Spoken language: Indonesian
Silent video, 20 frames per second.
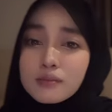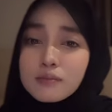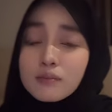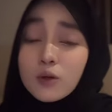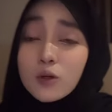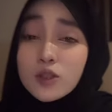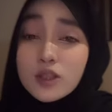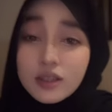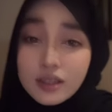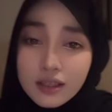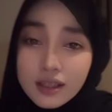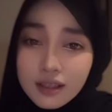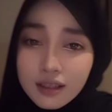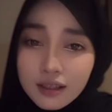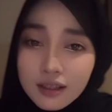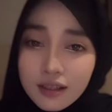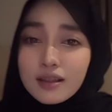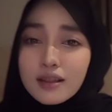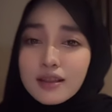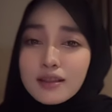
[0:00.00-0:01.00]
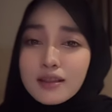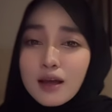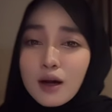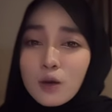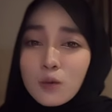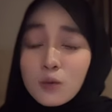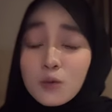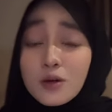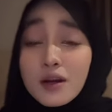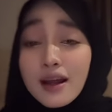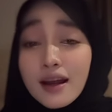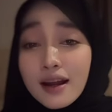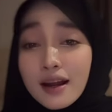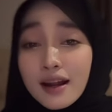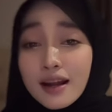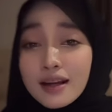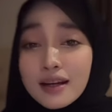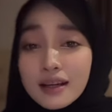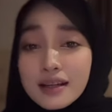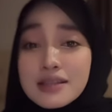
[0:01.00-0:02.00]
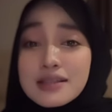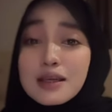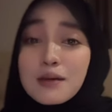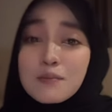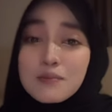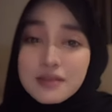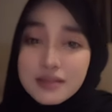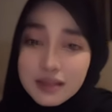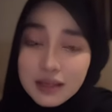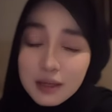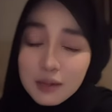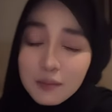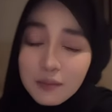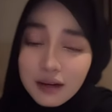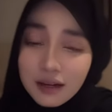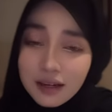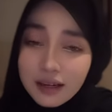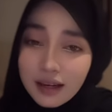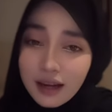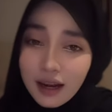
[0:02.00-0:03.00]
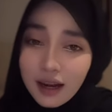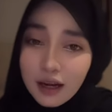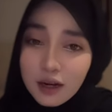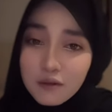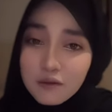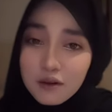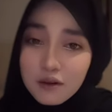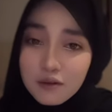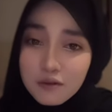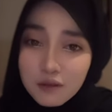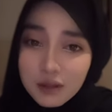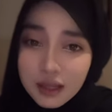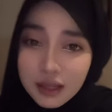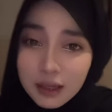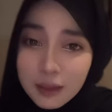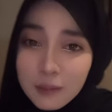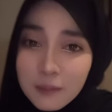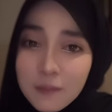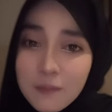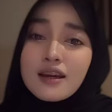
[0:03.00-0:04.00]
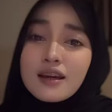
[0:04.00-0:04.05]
posting tentang undangan resepsi pernikahan VV.